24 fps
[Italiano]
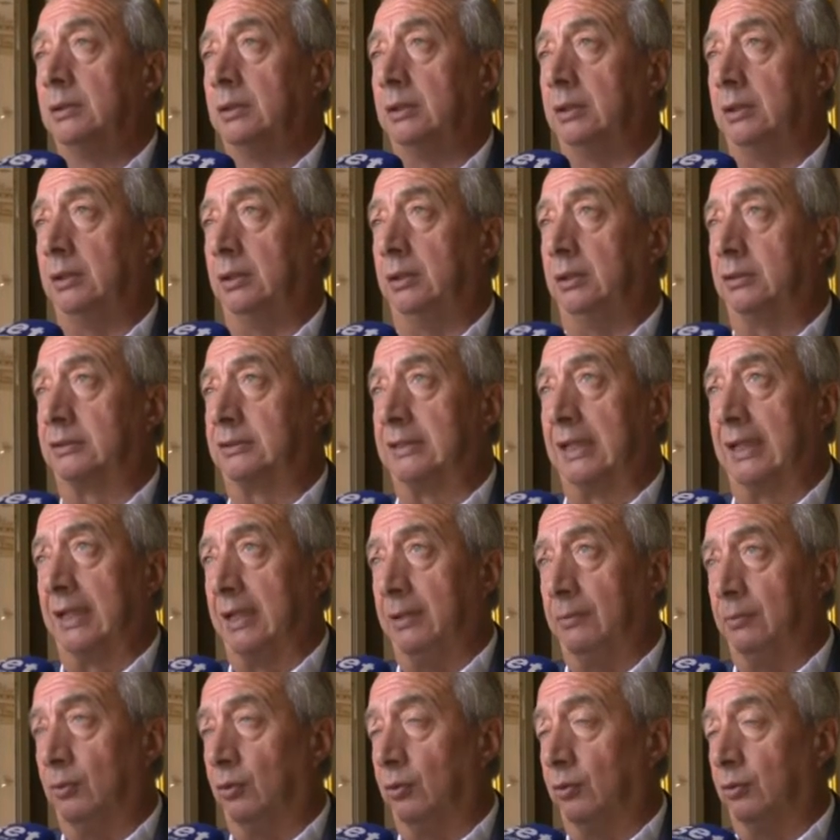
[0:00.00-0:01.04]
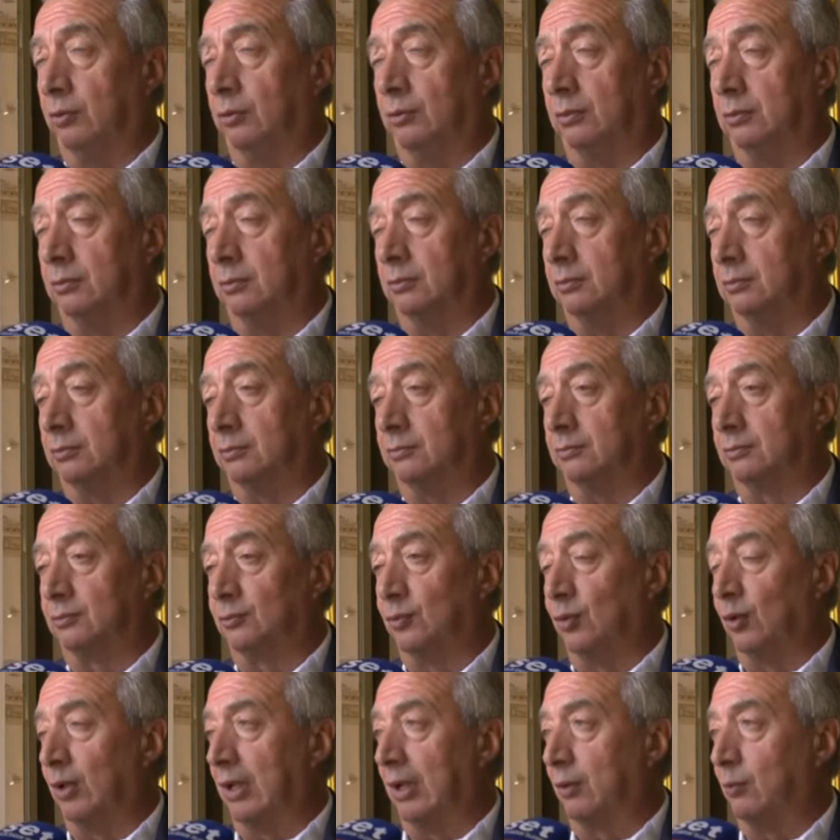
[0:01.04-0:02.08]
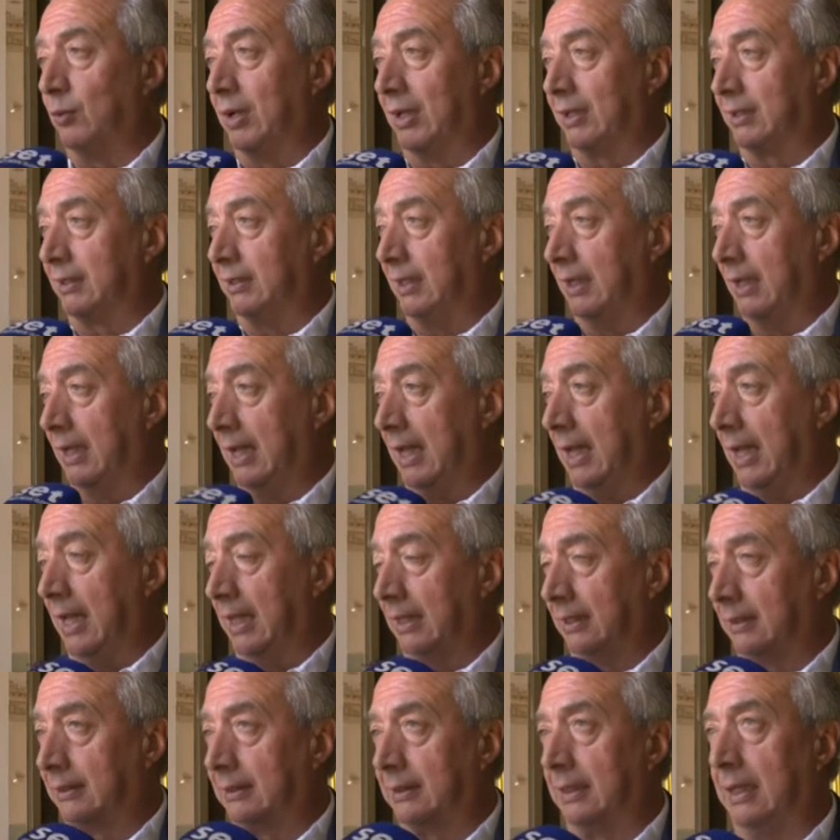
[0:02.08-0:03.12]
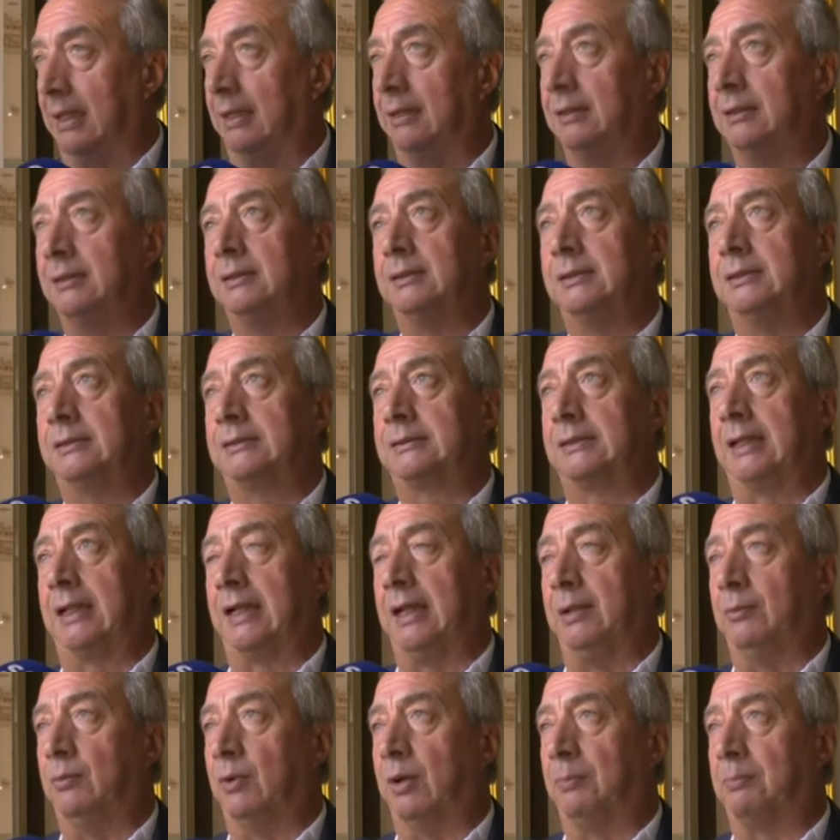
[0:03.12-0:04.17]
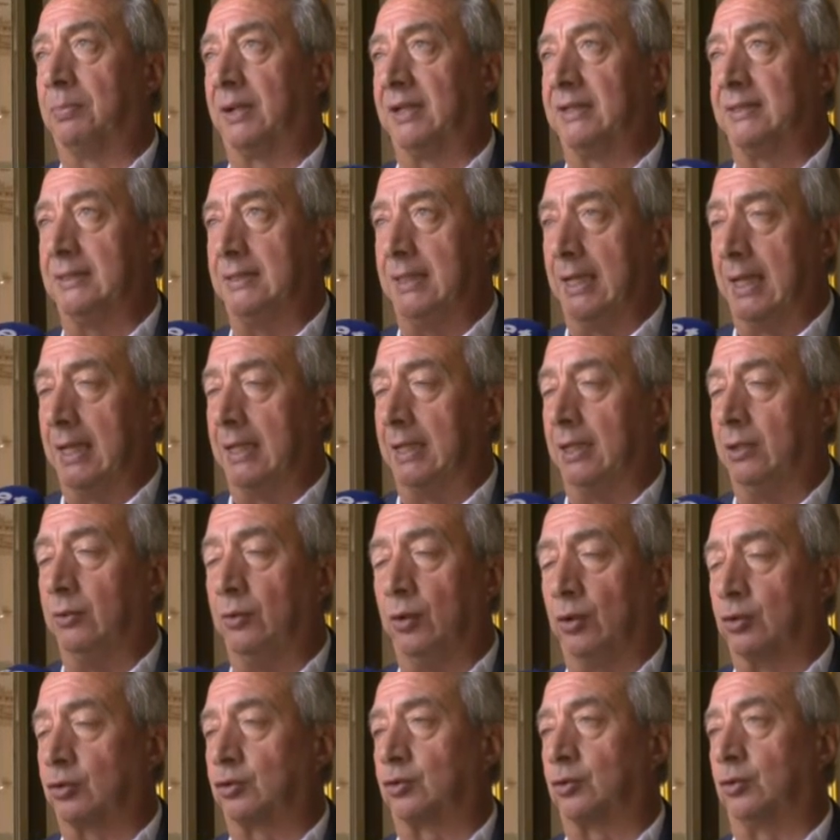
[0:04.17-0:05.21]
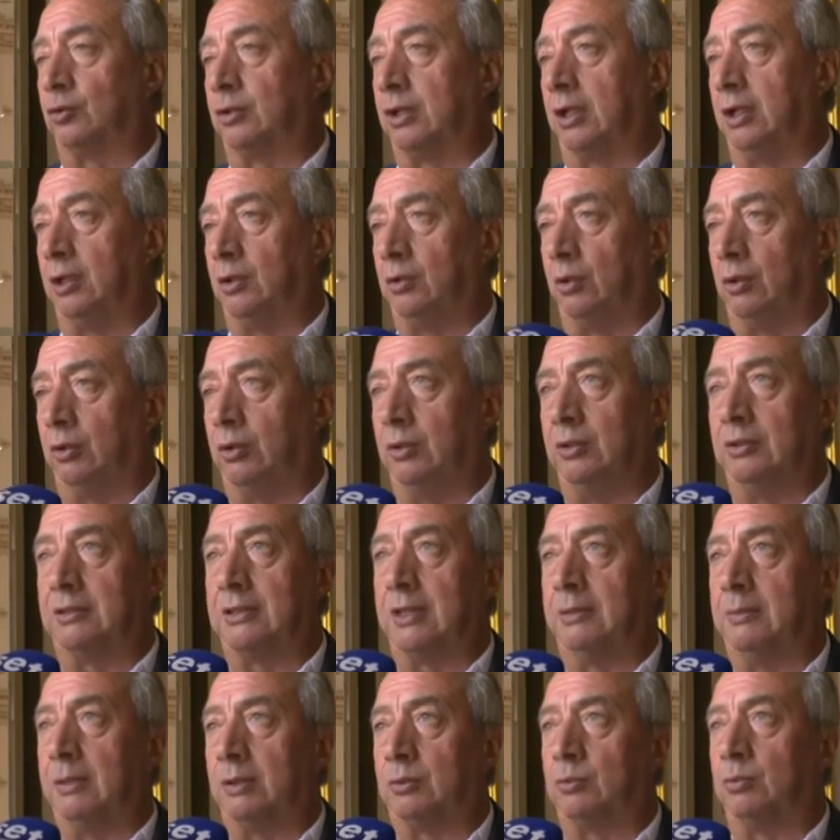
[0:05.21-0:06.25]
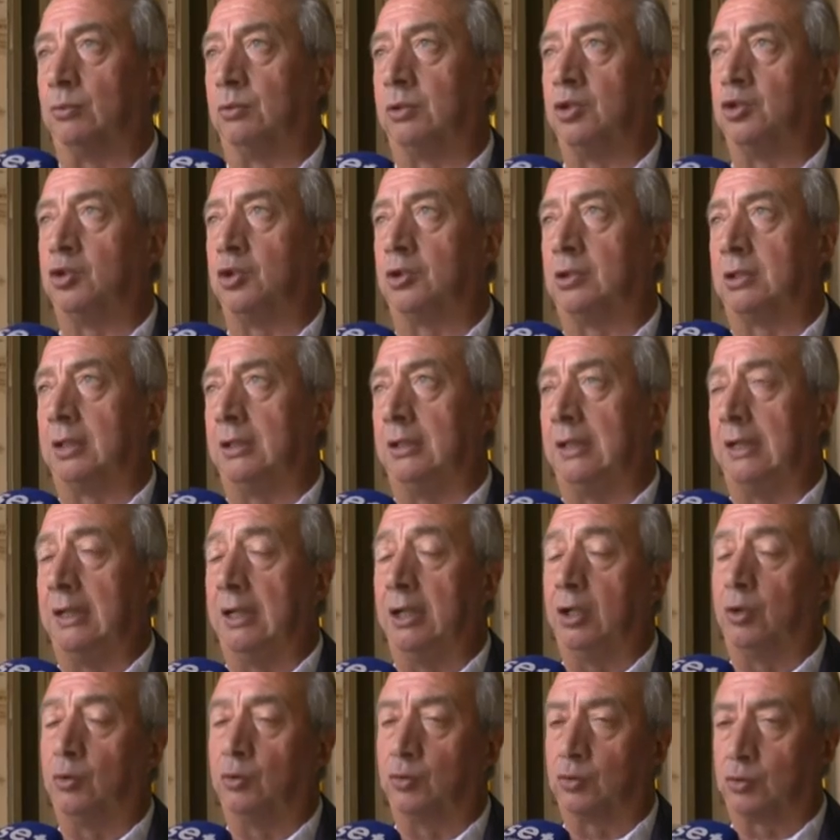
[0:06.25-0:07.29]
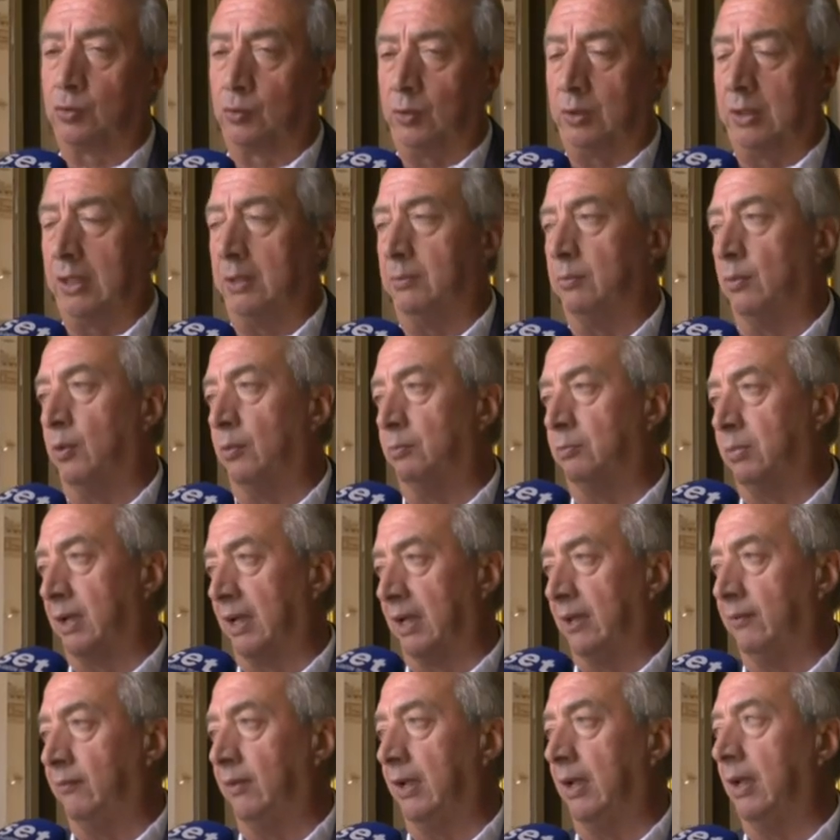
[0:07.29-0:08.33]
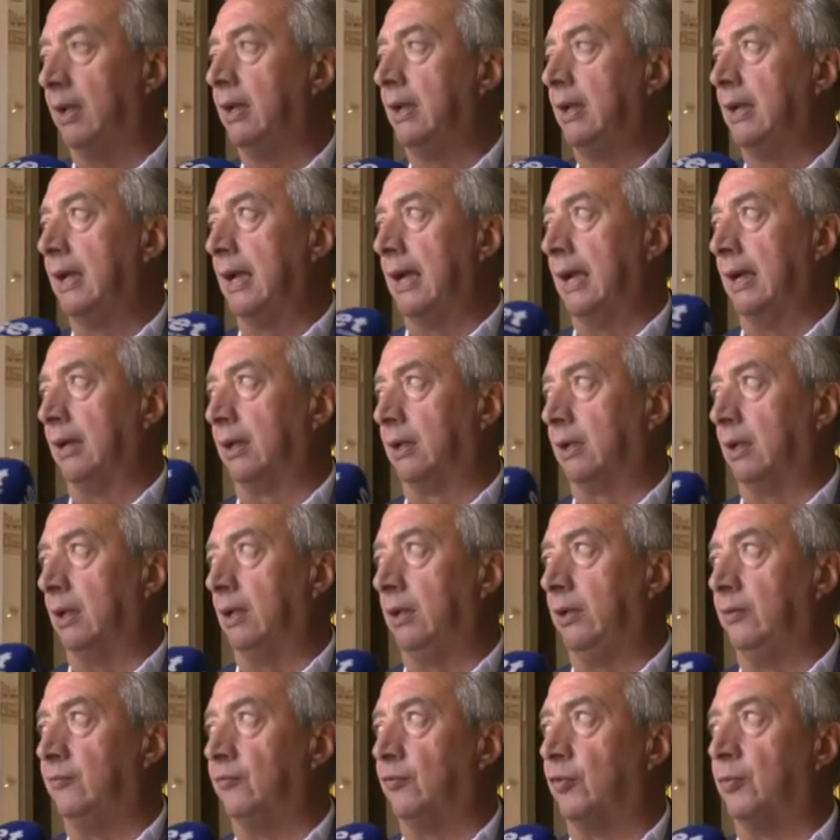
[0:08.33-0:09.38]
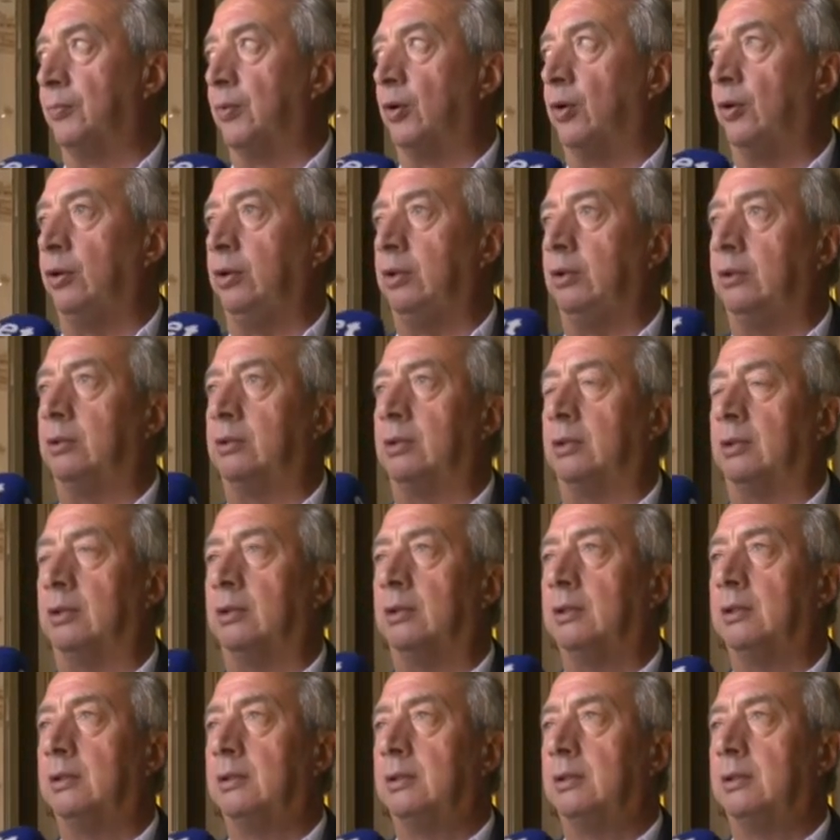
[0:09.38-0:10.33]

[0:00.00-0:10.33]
Eh, staremo con la guardia alta, staremo a presidiare il nostro territorio insieme a tutti i cittadini, ricostruiremo a breve anche l'infopoint